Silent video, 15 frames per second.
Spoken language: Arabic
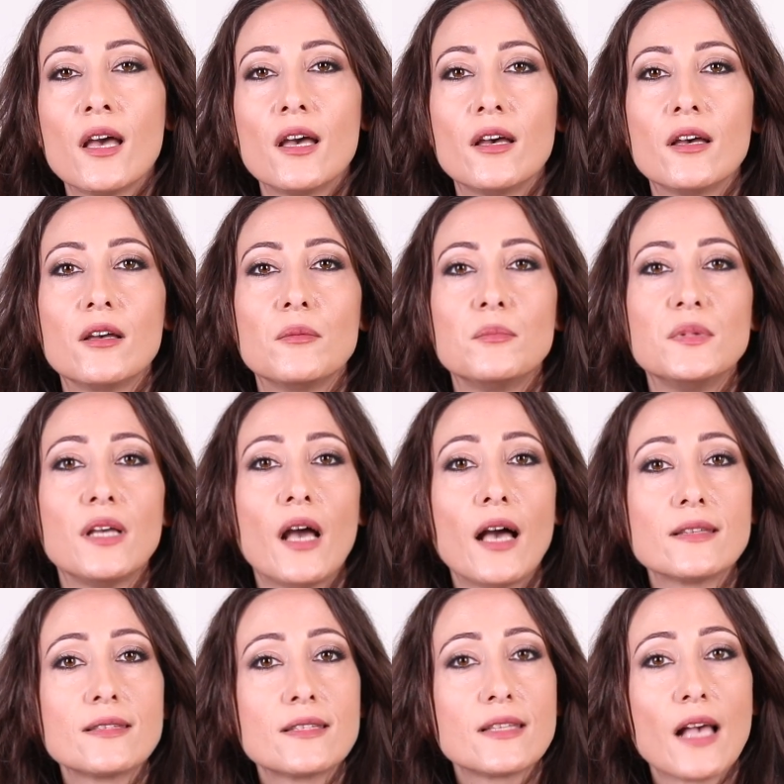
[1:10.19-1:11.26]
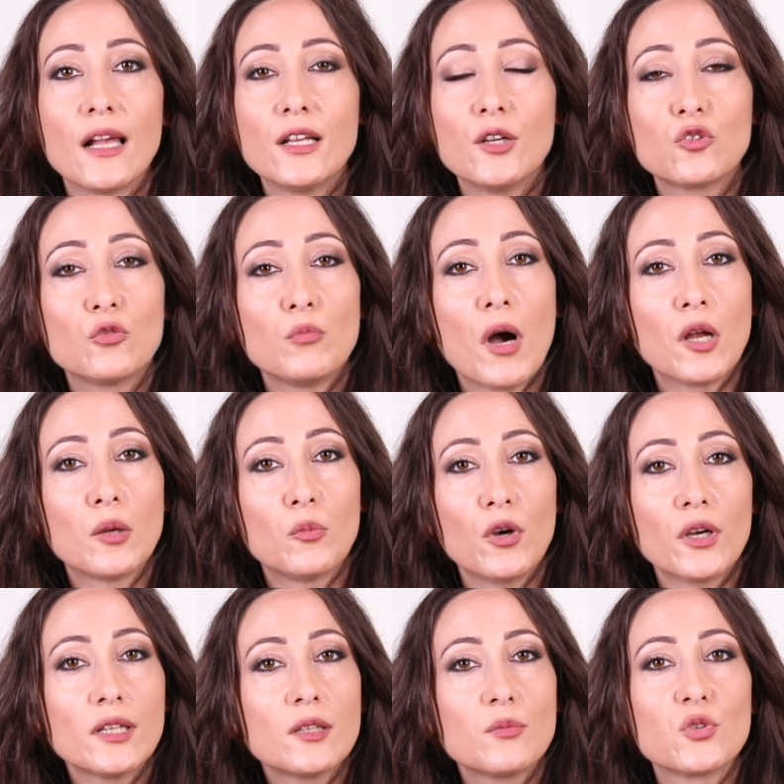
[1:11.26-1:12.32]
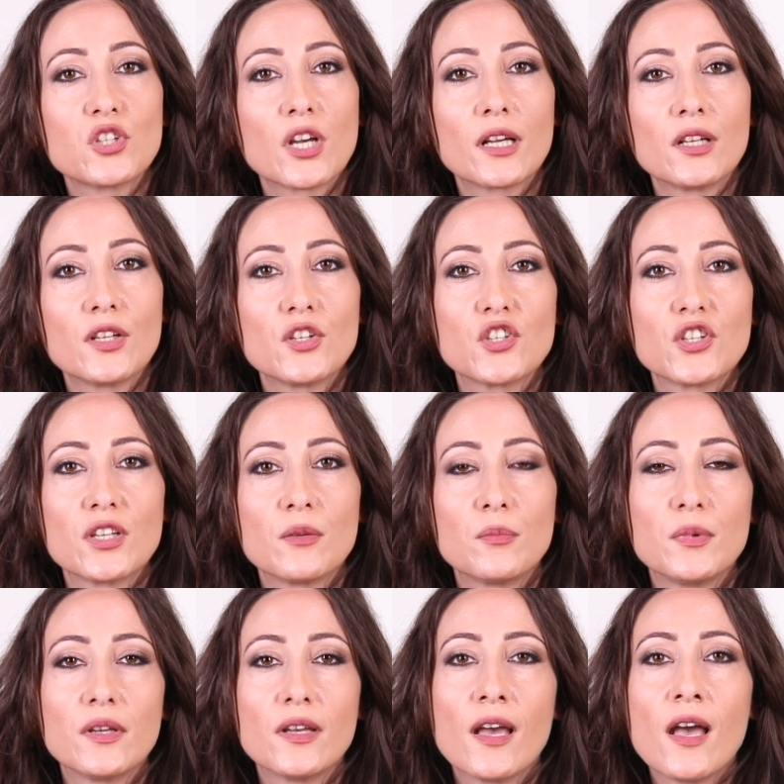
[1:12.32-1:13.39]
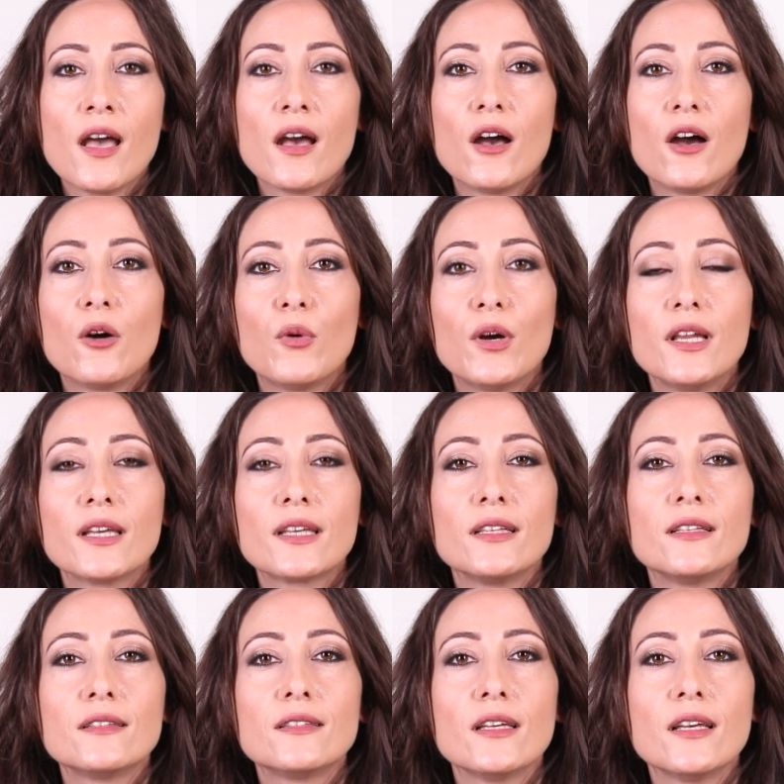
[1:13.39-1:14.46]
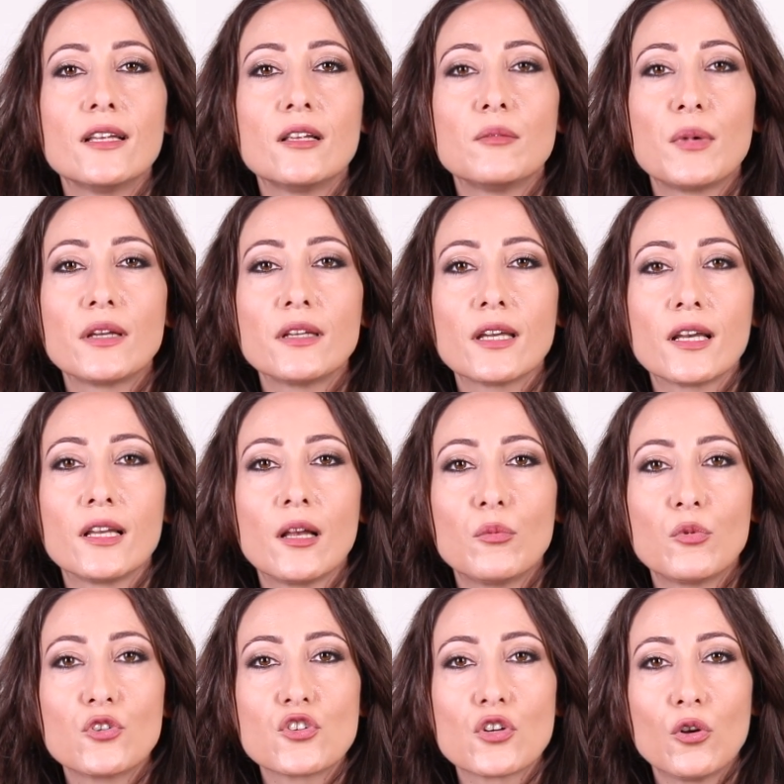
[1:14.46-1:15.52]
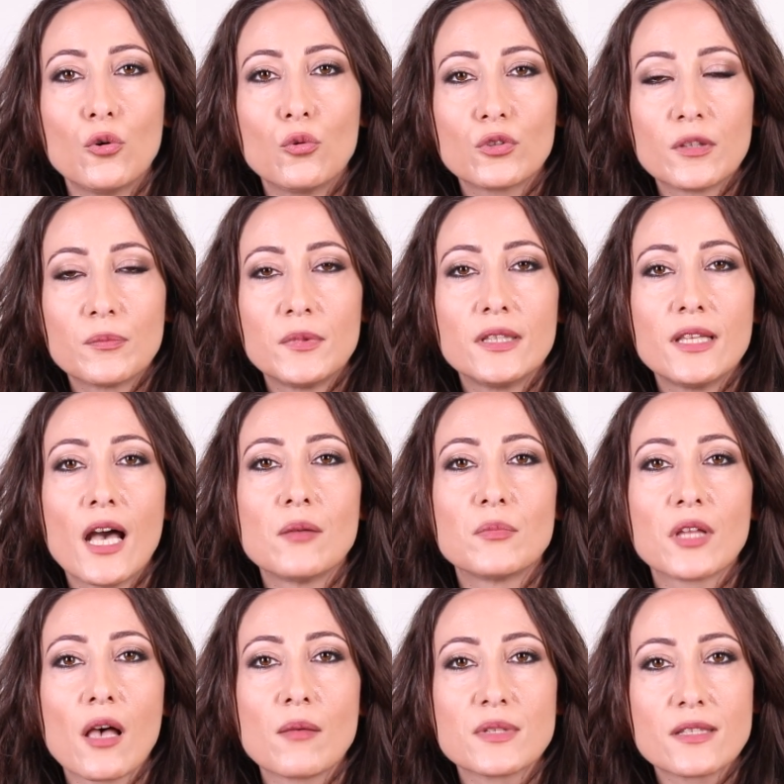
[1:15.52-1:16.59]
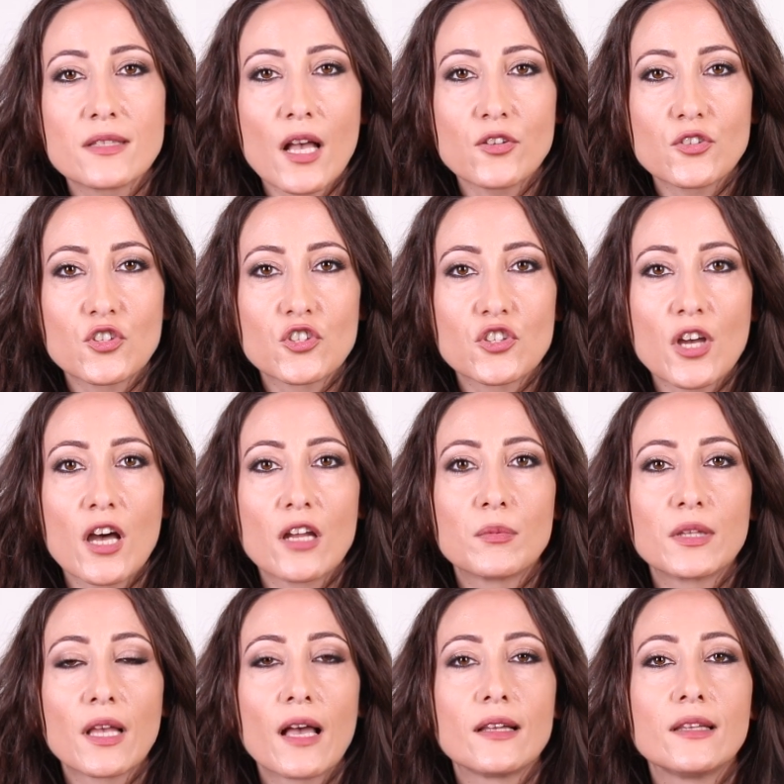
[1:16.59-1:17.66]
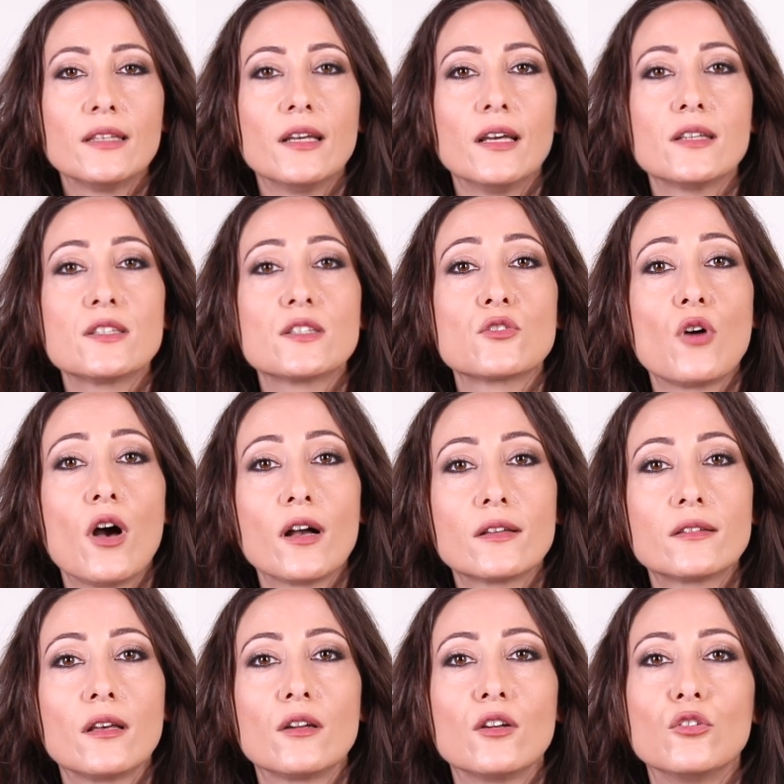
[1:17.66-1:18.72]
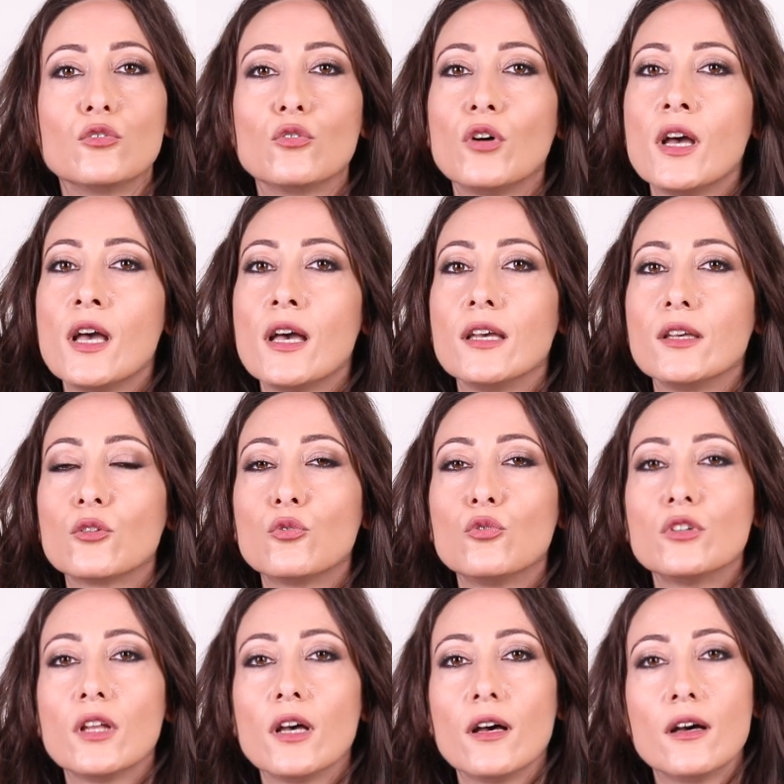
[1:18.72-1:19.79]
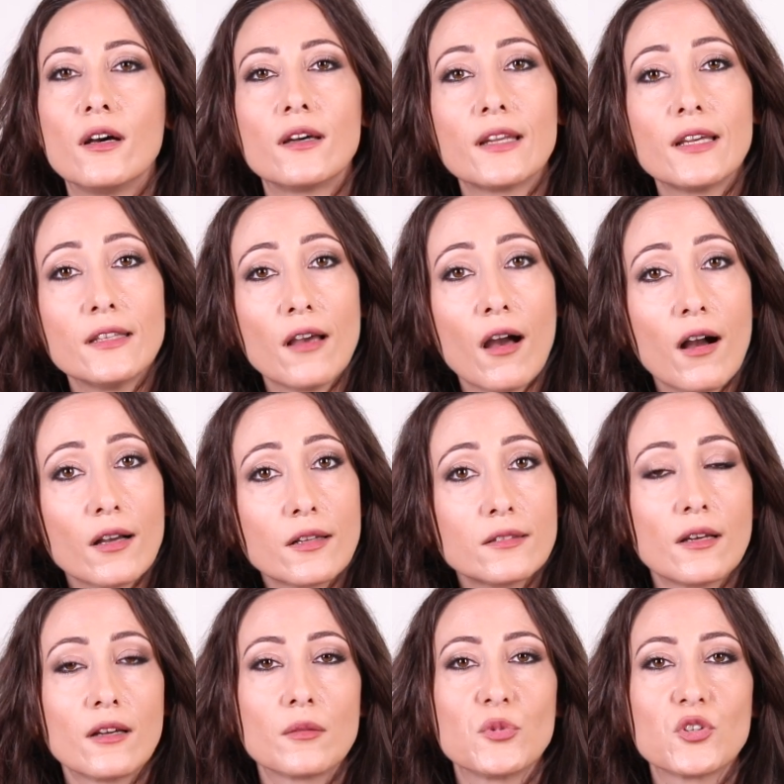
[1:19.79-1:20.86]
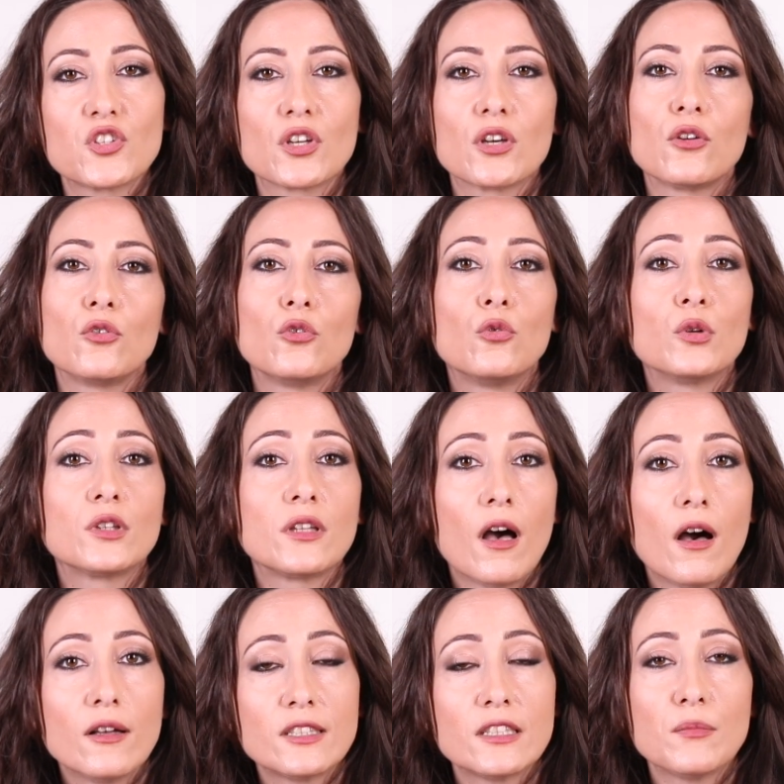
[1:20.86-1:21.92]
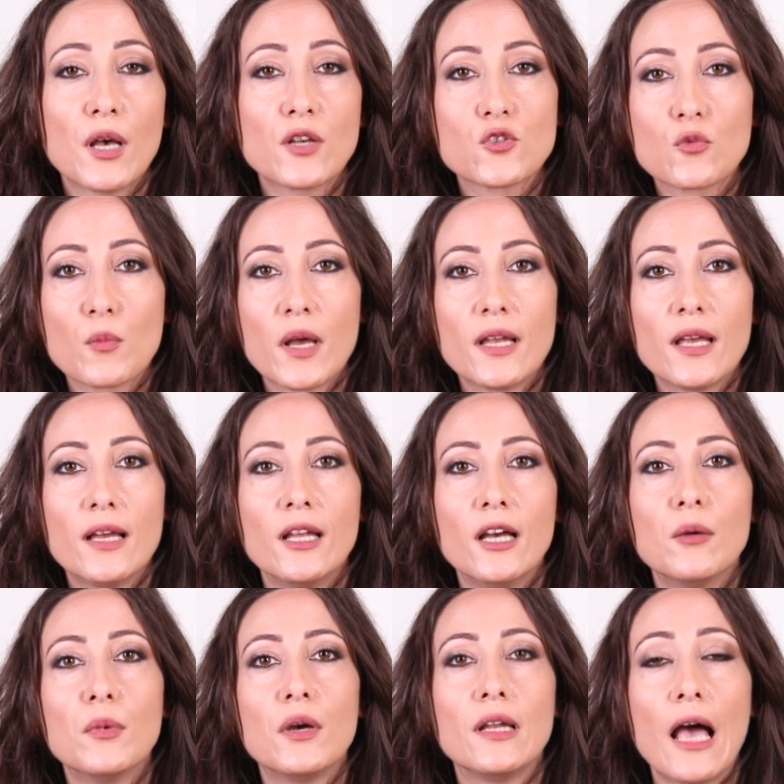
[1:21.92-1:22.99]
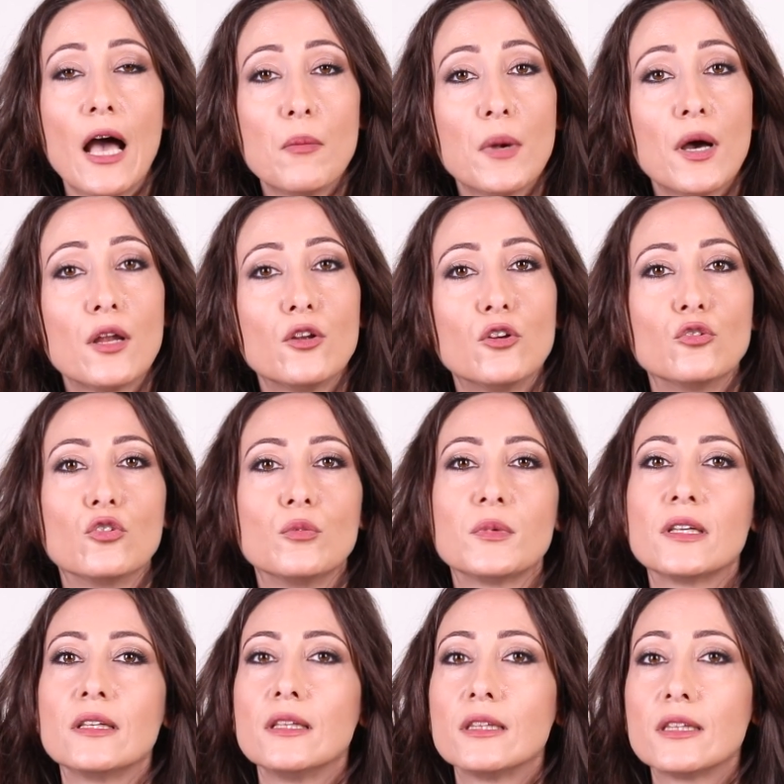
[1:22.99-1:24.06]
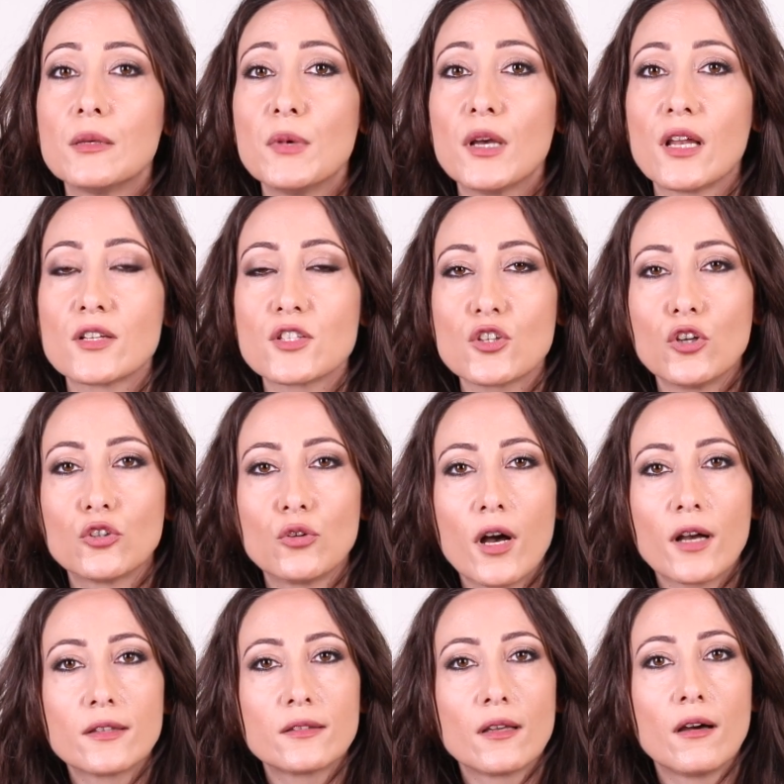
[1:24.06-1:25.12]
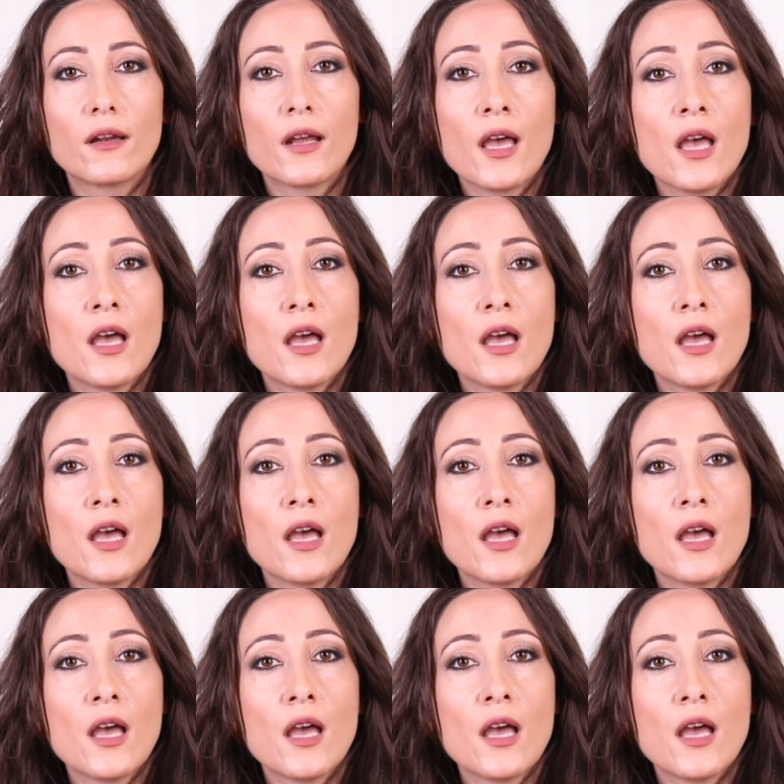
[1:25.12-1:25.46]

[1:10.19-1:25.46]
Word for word: آه، بيعزز علاقته مع المحيط بشكل ايجابي آه، ولكن انتقال المريخ الى برج الحوت ابتداء من 15 الشهر بتخليه يحسه اكثر انه يكون آه، رايق اكثر بشغله والتعاطي مع زملاء العمل انه يمكن ينتبه لصحته اكثر